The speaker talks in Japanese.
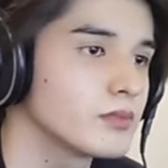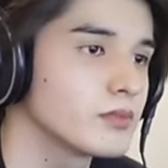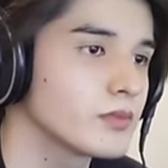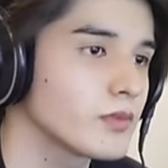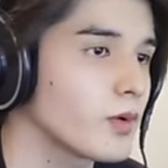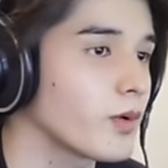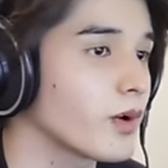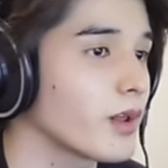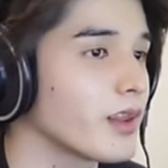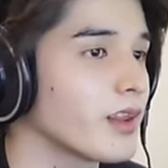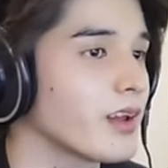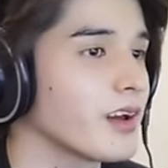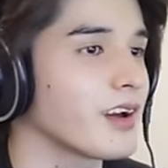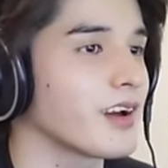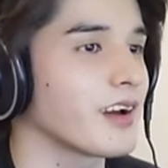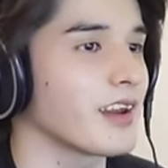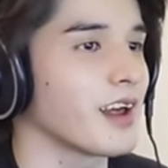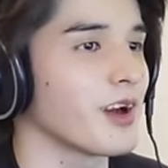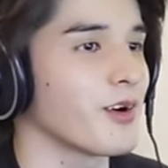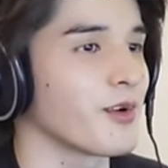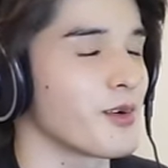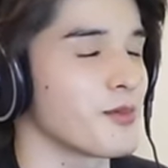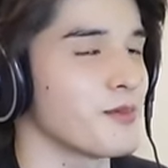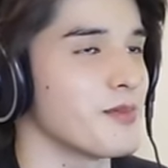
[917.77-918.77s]
これなんか
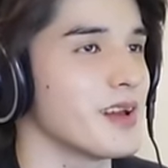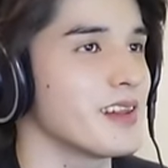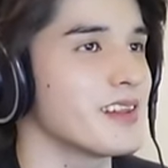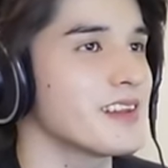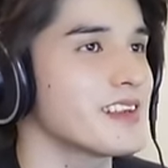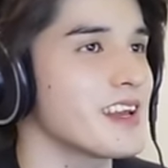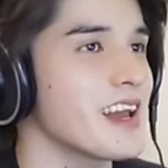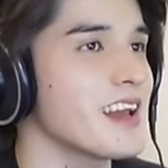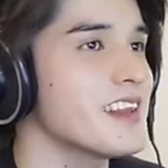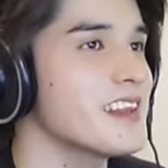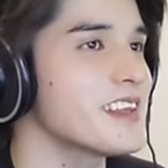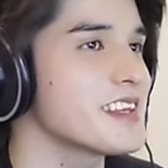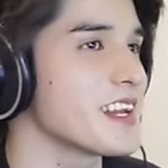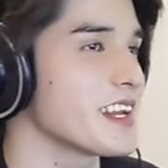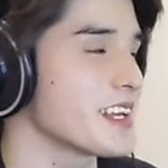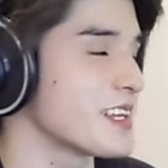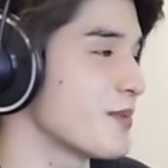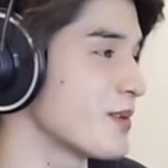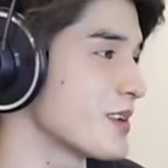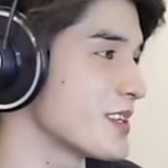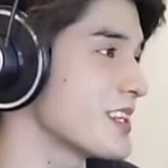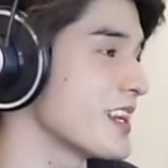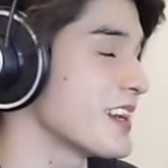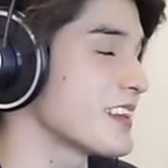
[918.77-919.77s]
ね、俺めっちゃエッチな
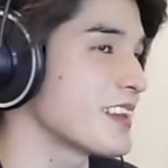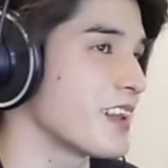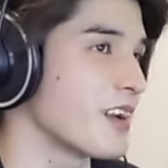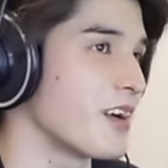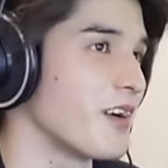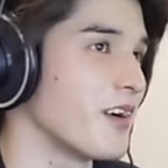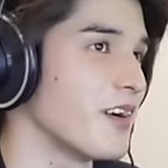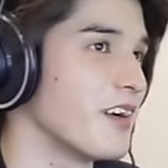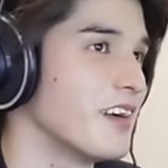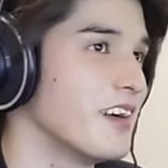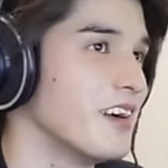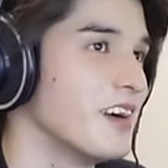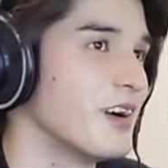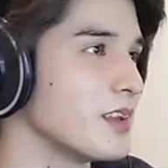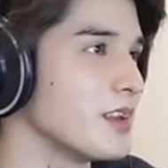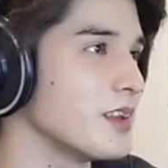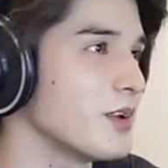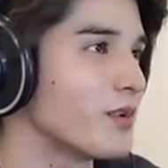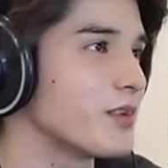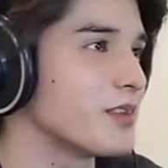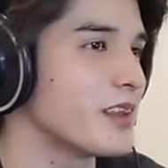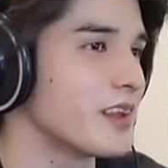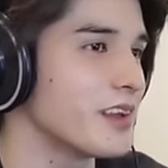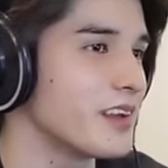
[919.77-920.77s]
気持ちになったの。
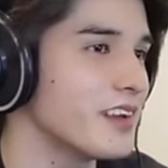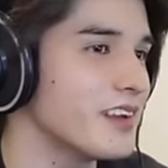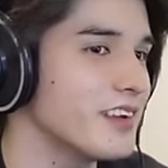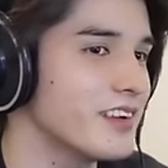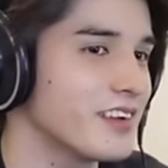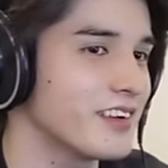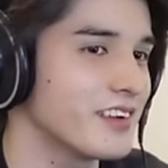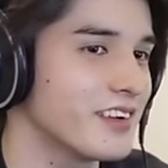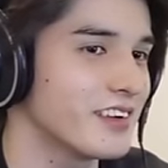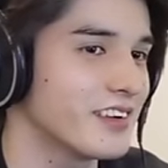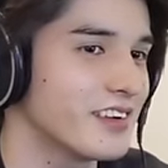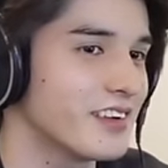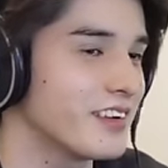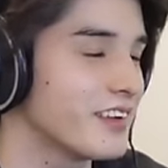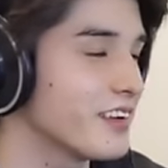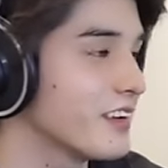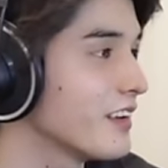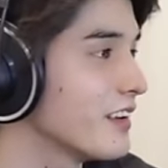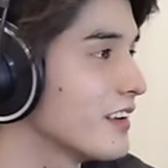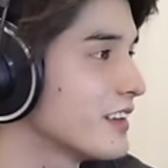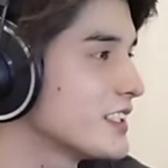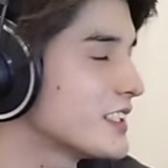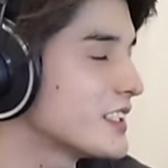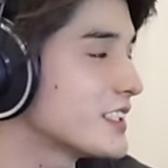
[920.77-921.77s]
読んでいい
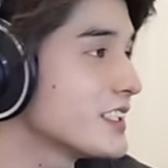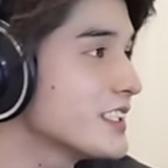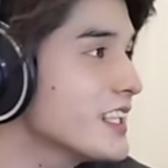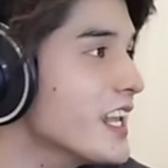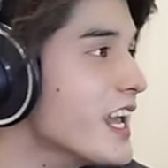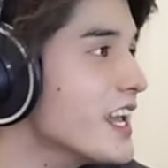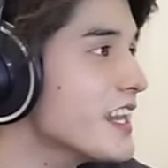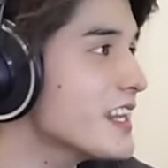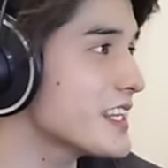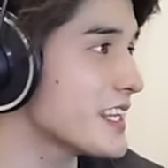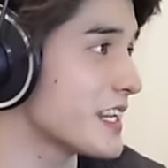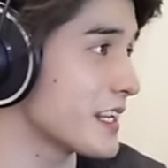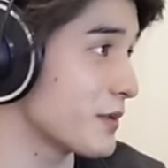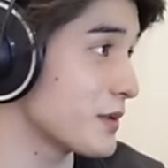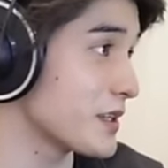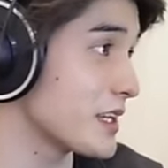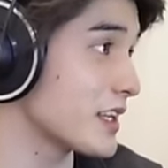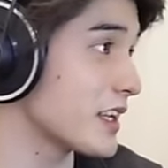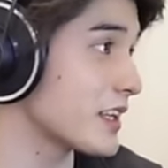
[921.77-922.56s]
すげえエッチな気持ち